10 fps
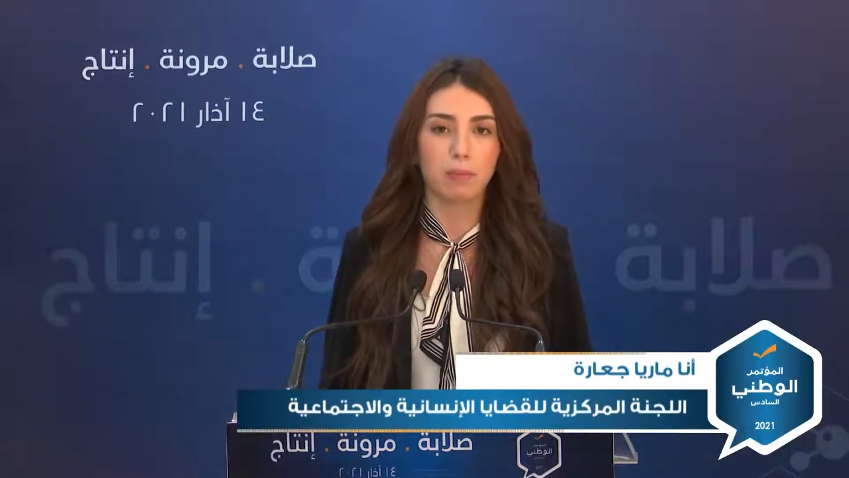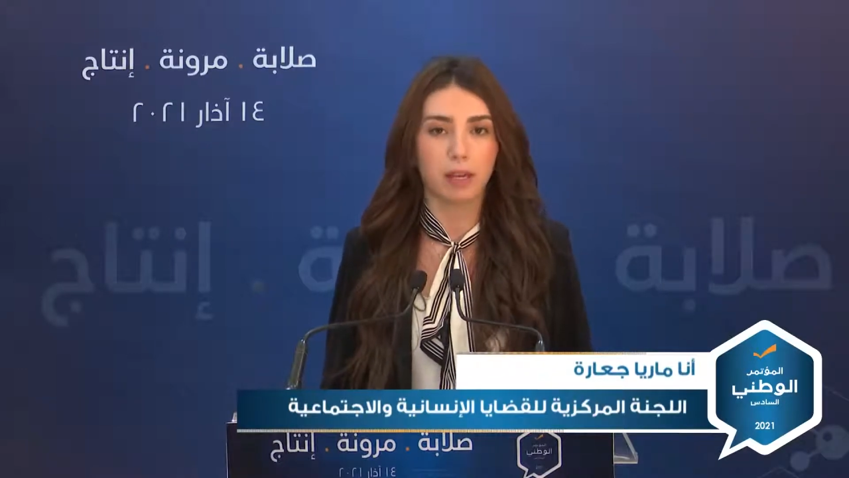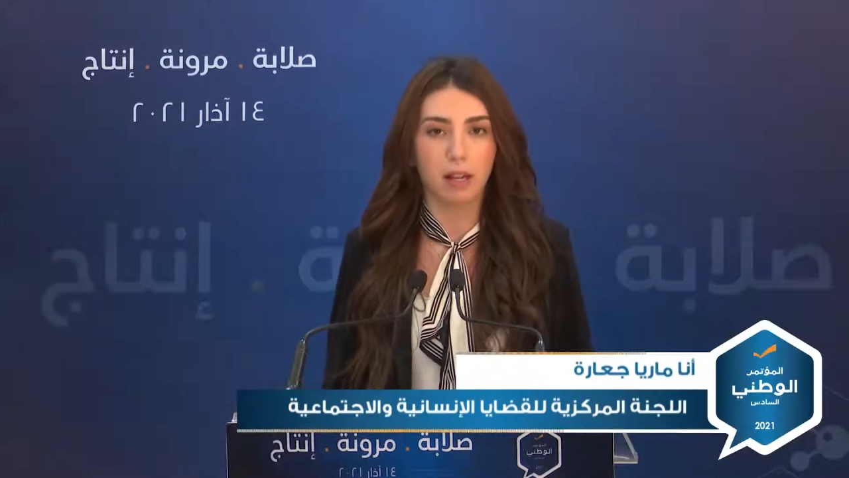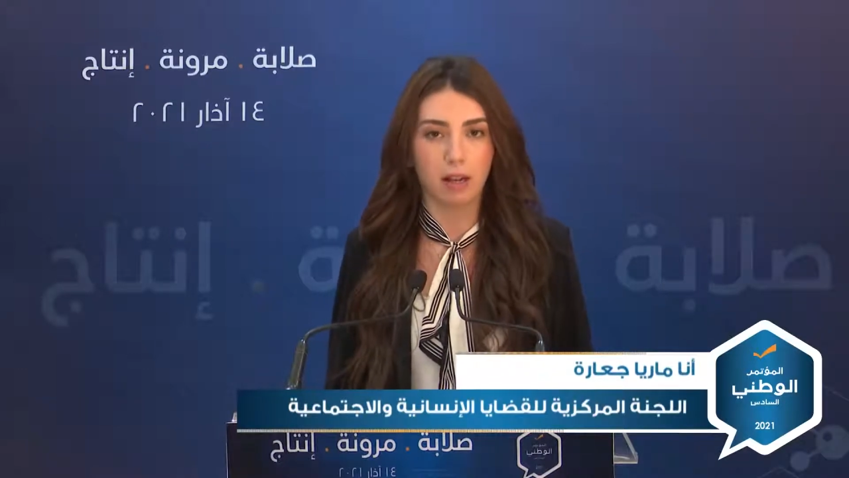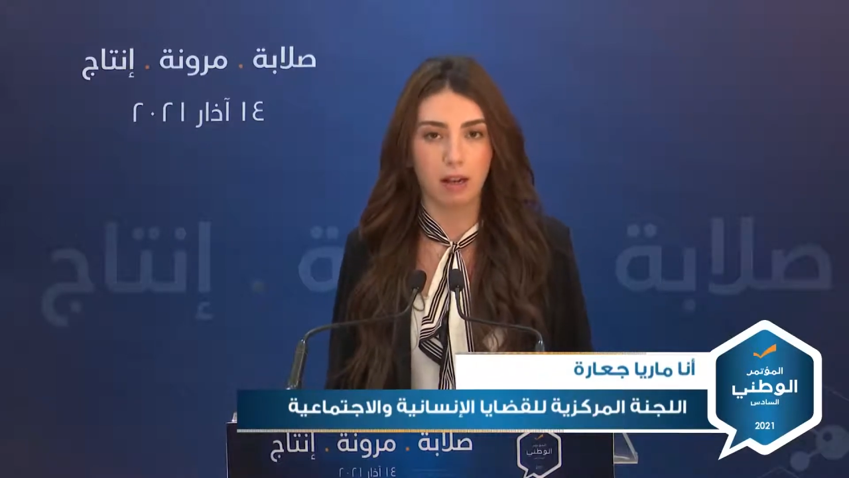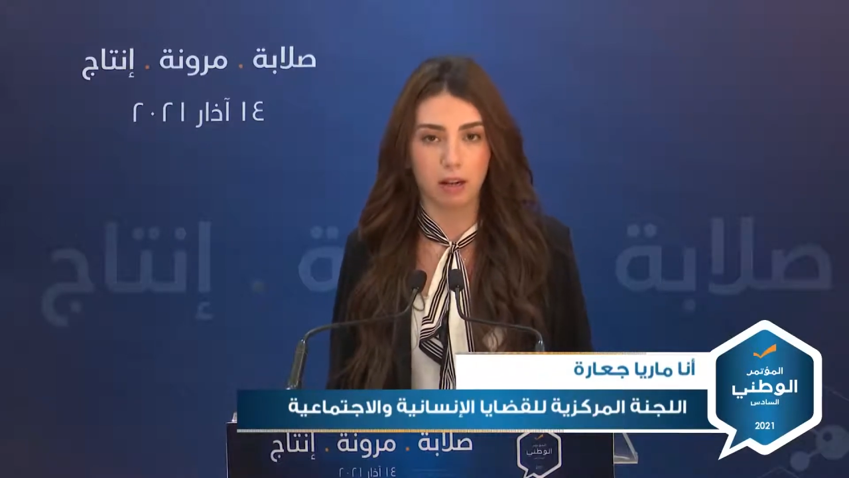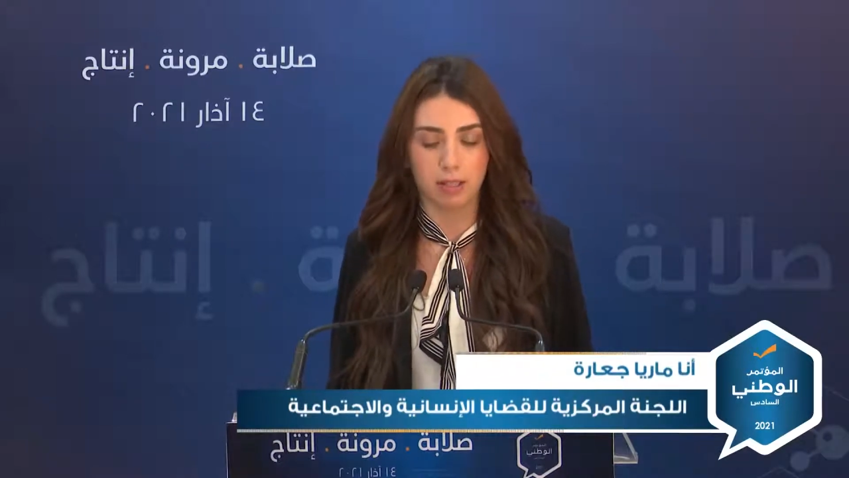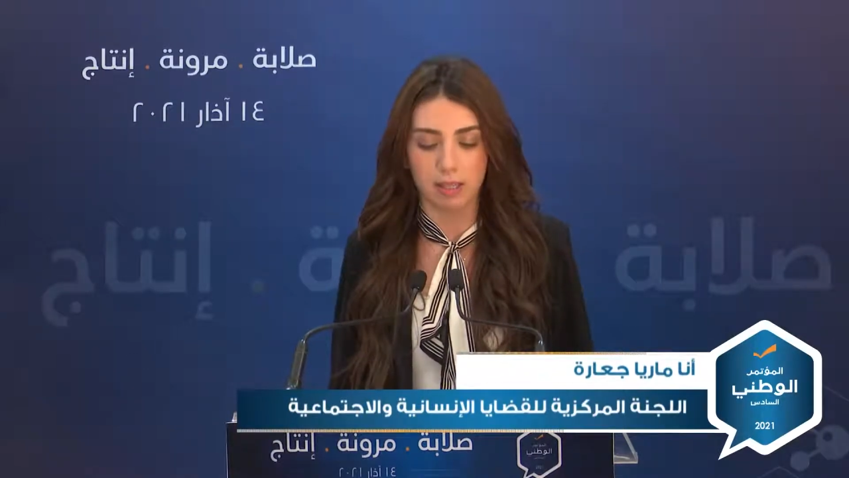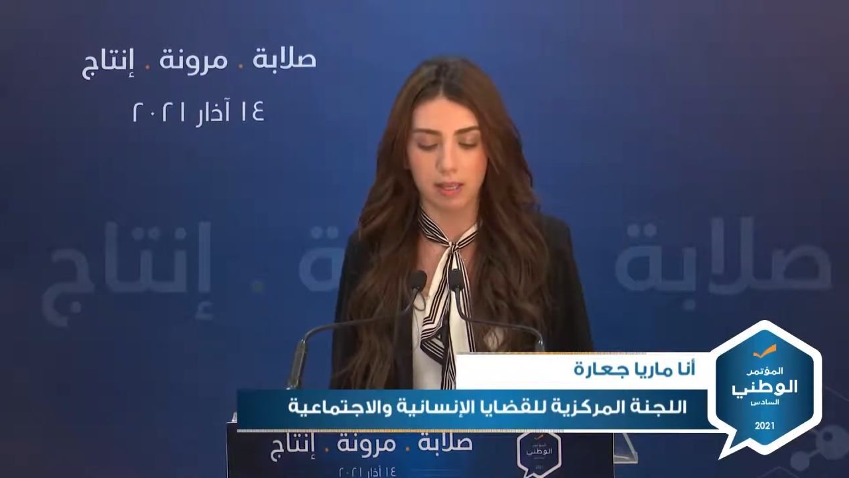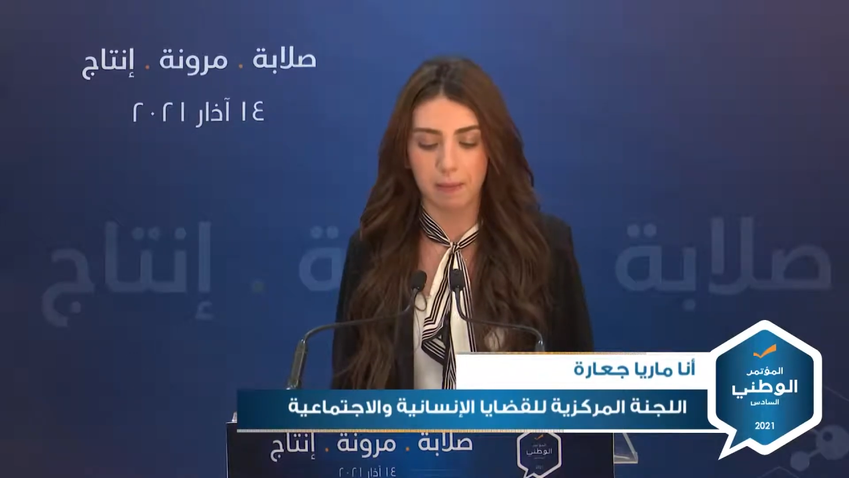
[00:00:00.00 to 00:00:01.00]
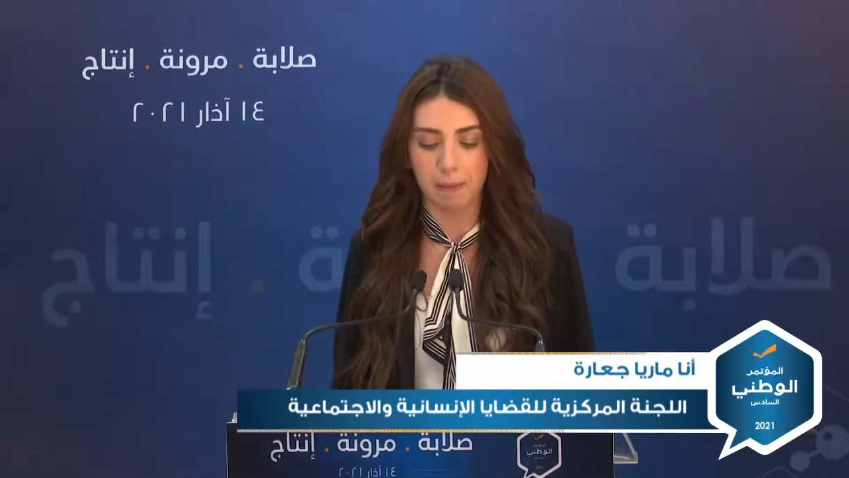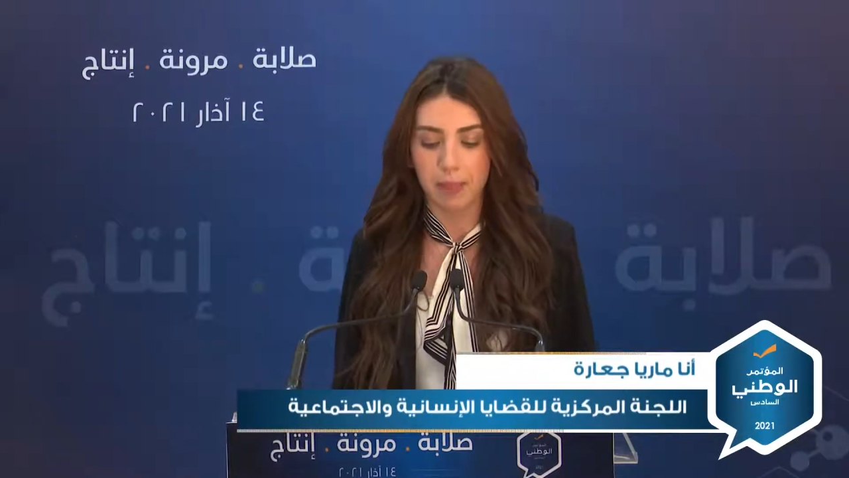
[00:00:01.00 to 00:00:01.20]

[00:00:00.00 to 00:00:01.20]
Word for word: بكل الأقضية